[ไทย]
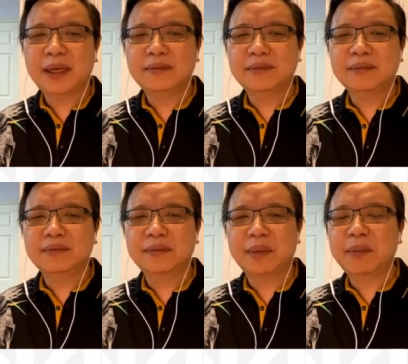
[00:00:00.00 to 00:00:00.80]
มัน
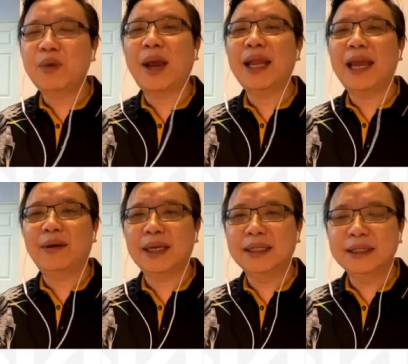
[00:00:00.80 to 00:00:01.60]
มันไม่ไหว
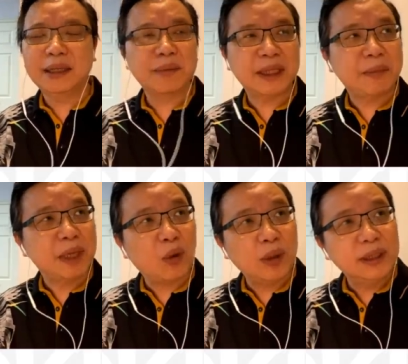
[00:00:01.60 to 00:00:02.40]
แล้วอ่ะแล้วจริงๆ มันยั
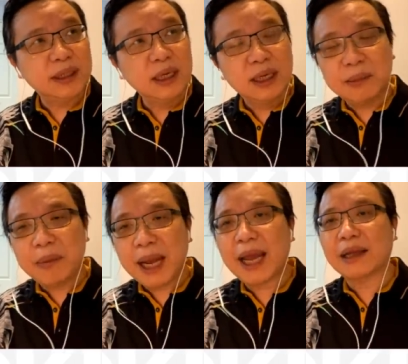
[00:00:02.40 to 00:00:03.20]
งมีคนอีกเยอะ
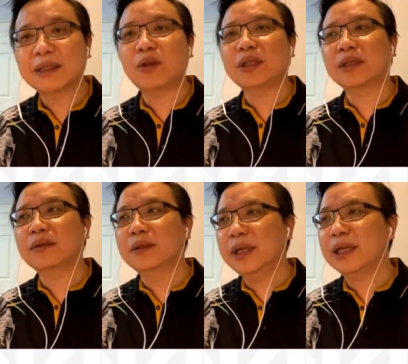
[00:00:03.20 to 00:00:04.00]
มาก ต้อง
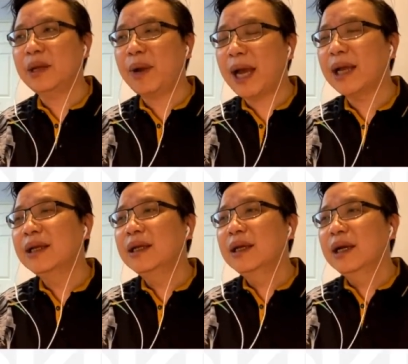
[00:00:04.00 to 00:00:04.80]
เรียกได้ว่า
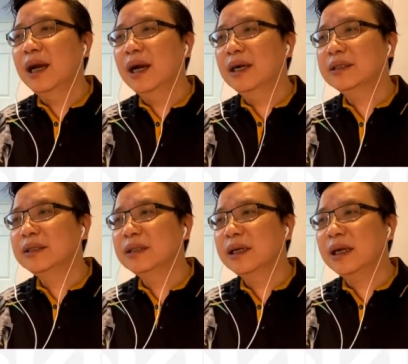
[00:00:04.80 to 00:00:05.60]
เออ่
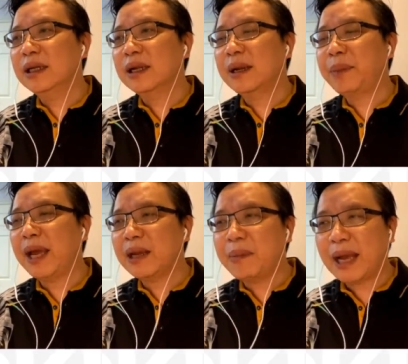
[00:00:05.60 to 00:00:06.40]
เชื้อ
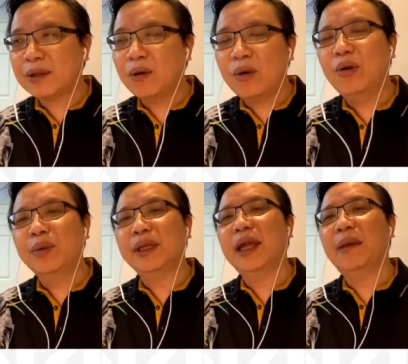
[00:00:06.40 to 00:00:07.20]
แพร่ระบาดของโค
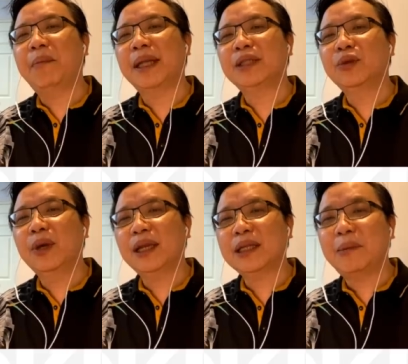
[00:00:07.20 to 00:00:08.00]
วิด เนี่ยมัน
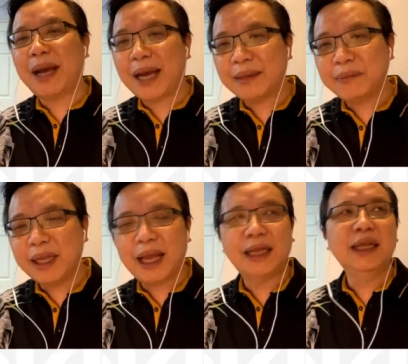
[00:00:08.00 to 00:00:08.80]
ช่วยรัฐบาล
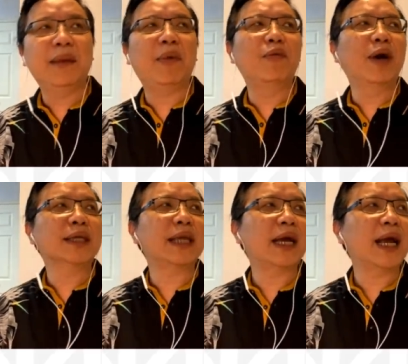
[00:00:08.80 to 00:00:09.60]
ไม่งั้นเนี่ยผม
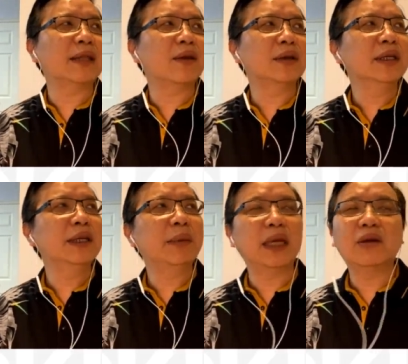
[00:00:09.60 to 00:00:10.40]
ว่าสถานการณ์ตอน
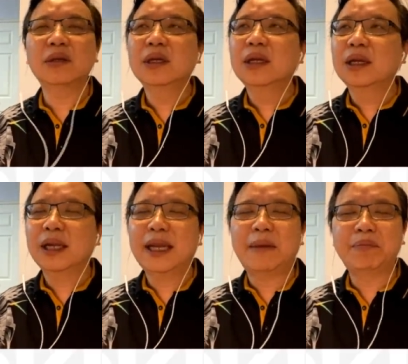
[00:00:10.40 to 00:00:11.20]
นี้เนี่ยมันต้อง
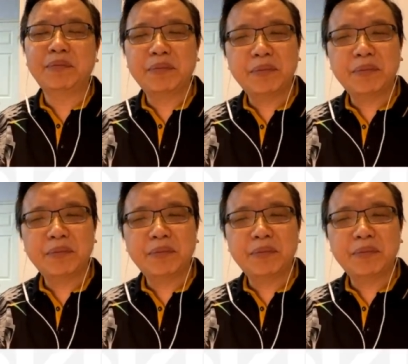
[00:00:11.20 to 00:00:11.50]
ระดับ